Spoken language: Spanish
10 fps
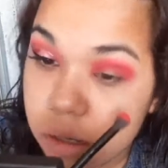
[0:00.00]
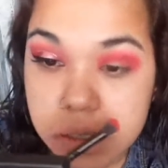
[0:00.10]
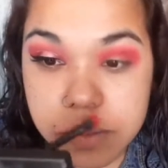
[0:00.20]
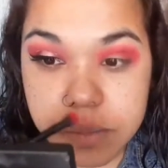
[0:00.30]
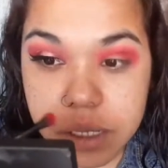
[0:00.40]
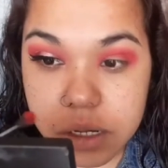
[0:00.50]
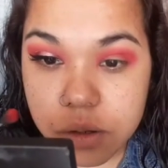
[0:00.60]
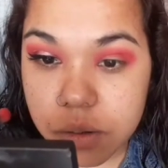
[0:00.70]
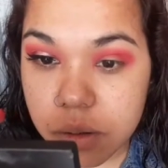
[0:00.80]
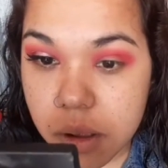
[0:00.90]

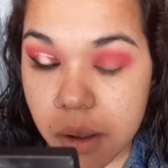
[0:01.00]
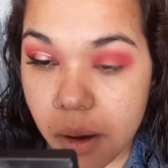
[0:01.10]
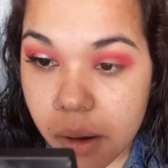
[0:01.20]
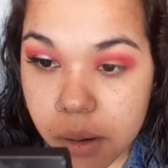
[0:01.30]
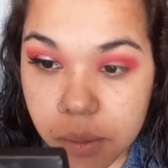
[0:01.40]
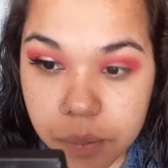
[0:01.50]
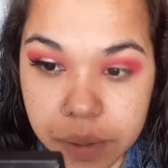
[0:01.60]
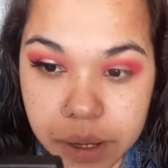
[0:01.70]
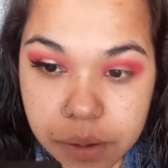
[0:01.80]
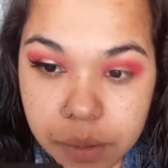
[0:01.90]
invierno,
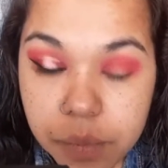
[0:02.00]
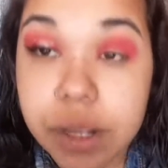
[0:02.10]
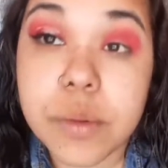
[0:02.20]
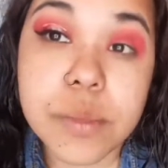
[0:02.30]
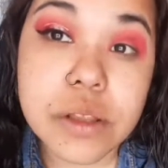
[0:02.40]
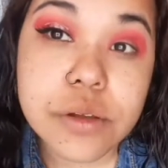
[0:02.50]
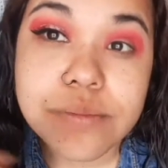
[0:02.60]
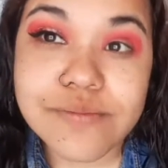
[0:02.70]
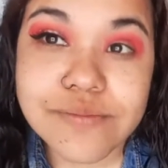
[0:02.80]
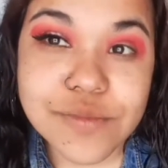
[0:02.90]
pero por el momento
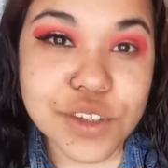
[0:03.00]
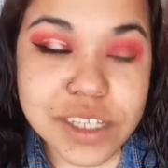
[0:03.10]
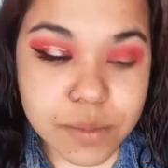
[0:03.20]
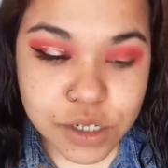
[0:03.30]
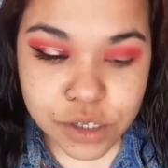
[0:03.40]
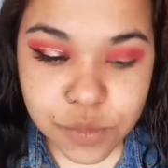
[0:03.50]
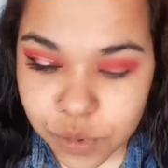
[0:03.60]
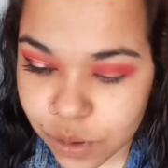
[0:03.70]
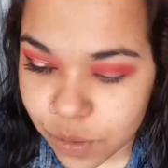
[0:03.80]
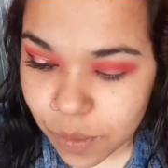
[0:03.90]
nos estamos yendo un
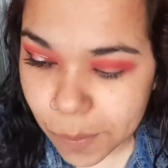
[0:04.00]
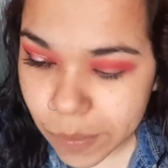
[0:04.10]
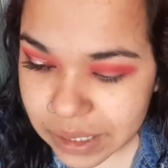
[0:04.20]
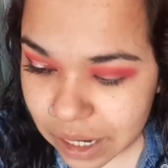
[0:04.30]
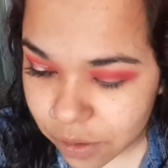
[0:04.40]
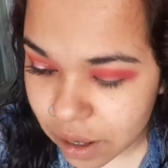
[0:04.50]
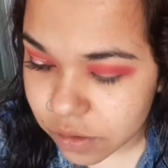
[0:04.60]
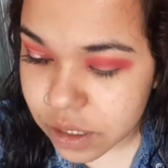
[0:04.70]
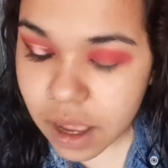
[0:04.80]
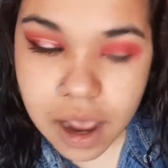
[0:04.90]
poco más
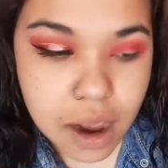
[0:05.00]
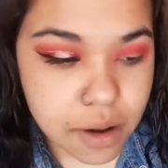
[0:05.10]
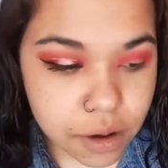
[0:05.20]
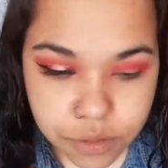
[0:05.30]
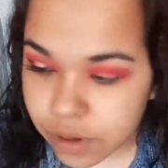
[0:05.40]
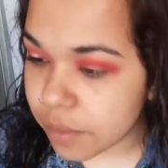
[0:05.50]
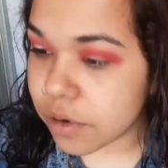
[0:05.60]
alocados. Ahora, con una